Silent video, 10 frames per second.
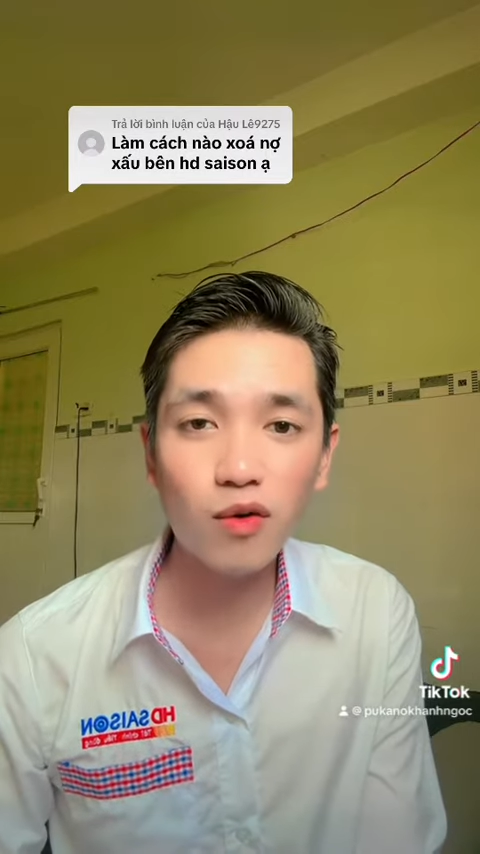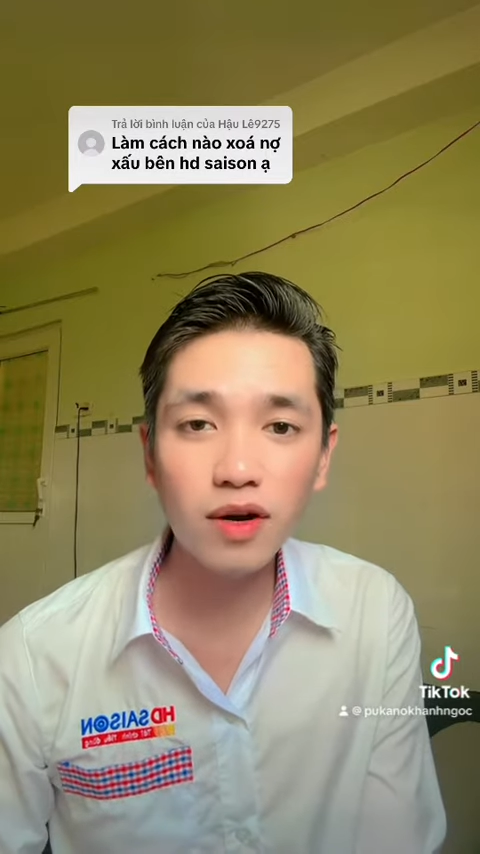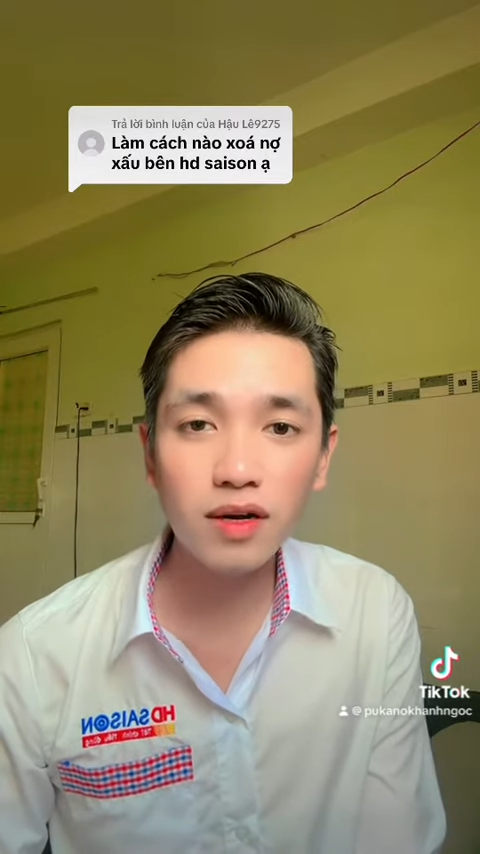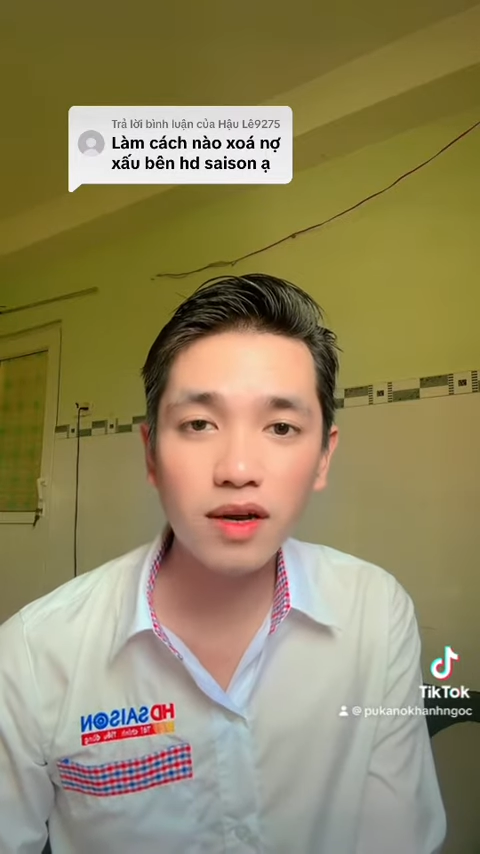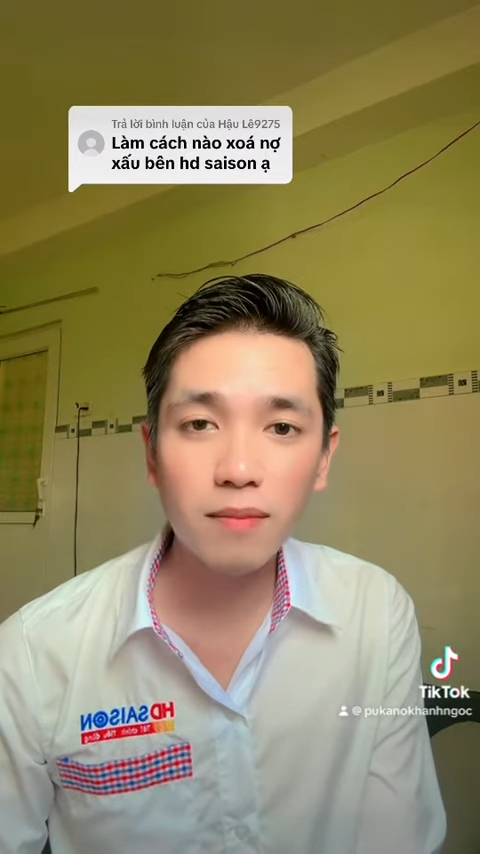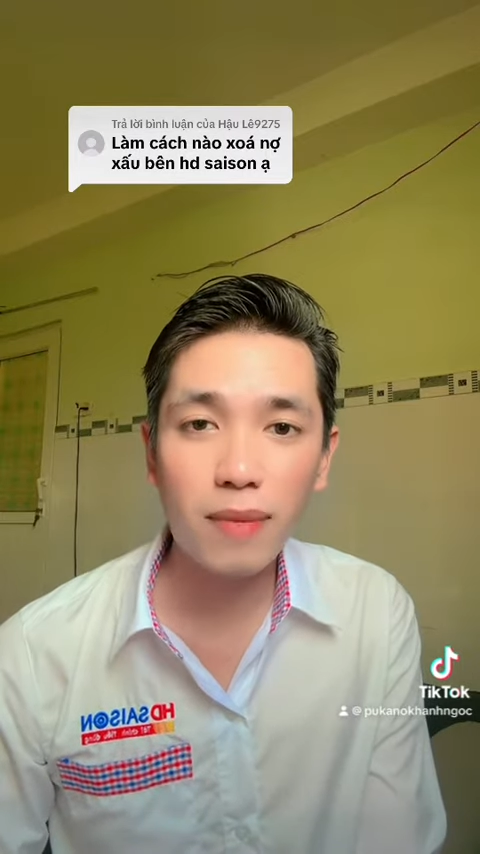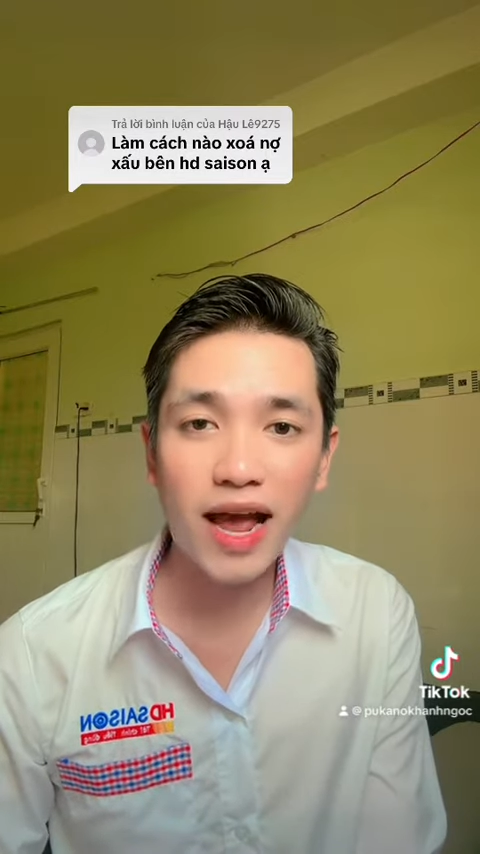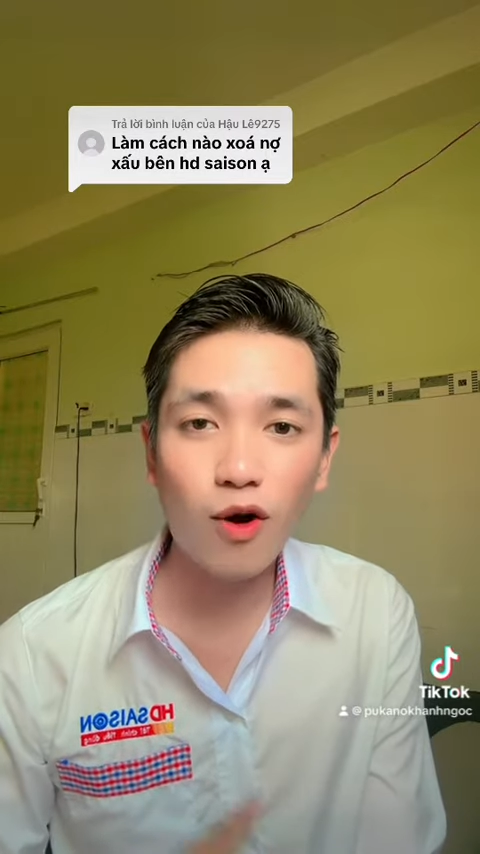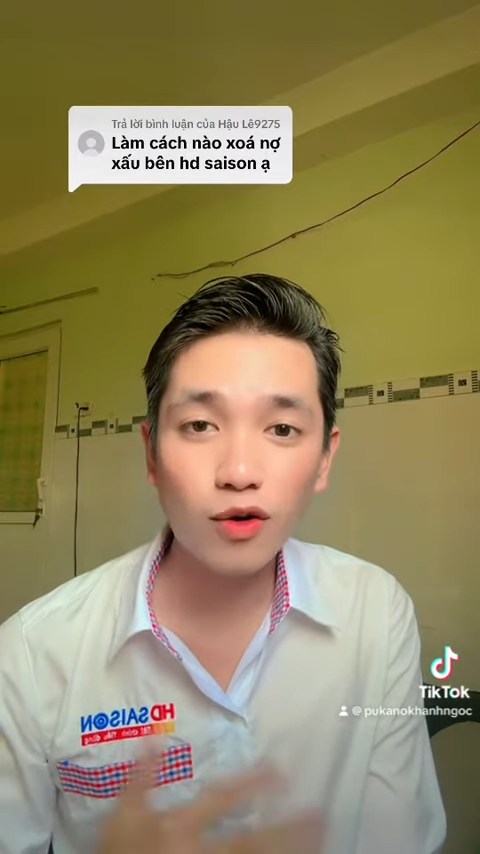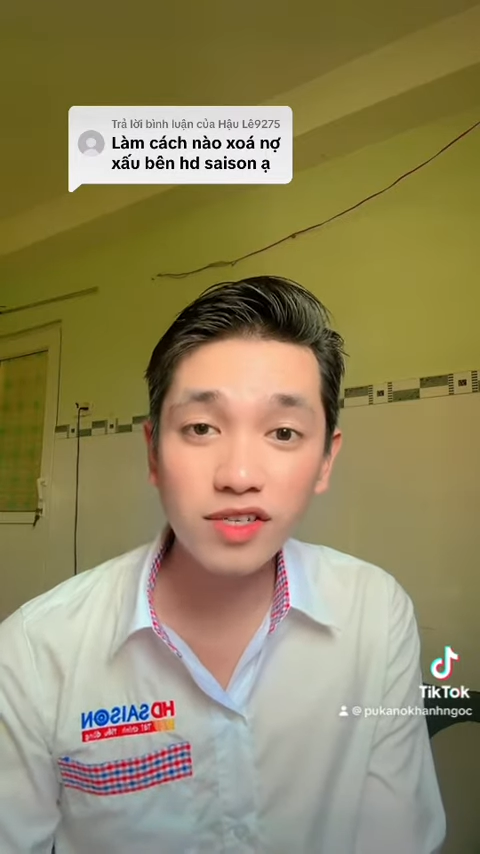á, mà
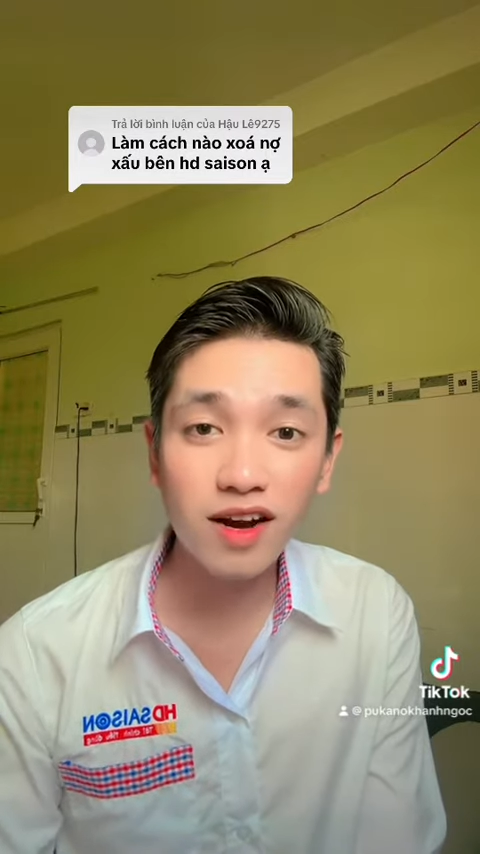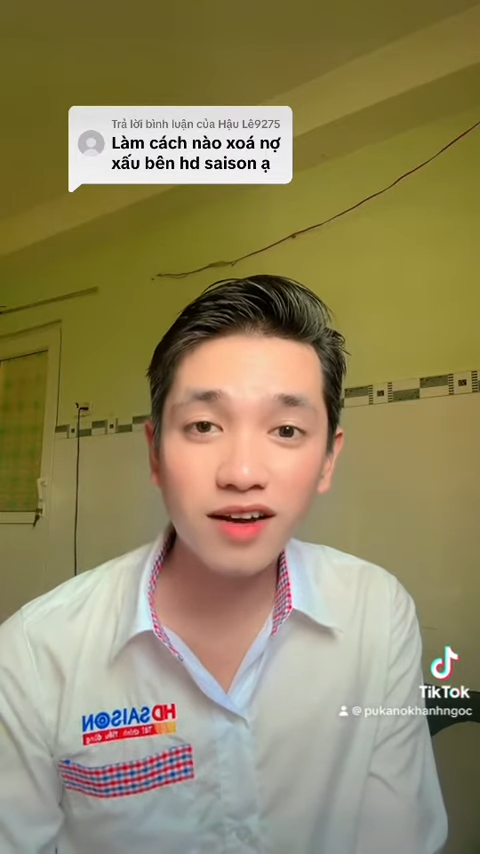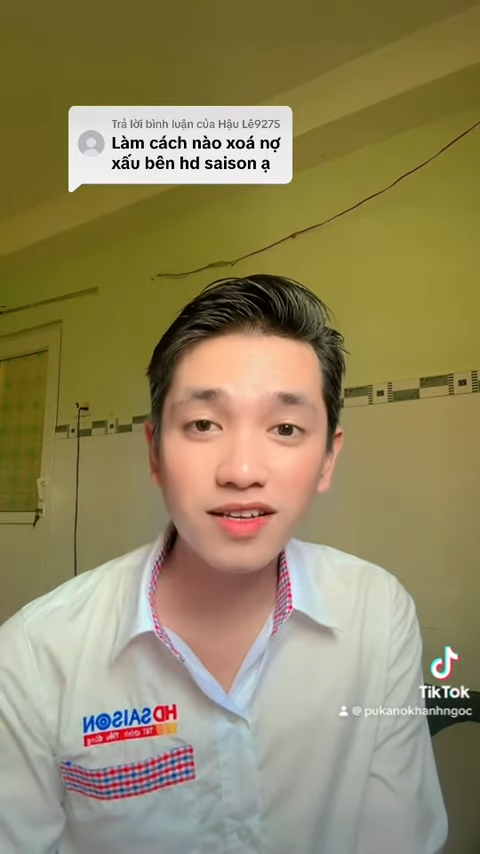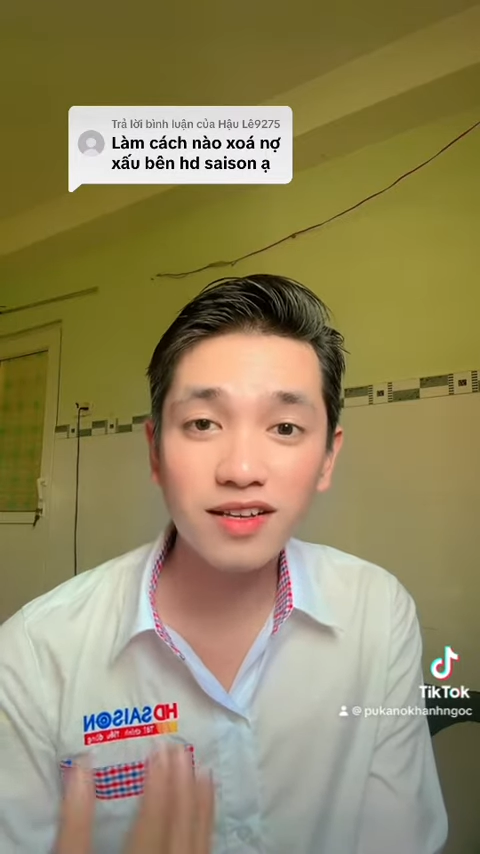hỗ trợ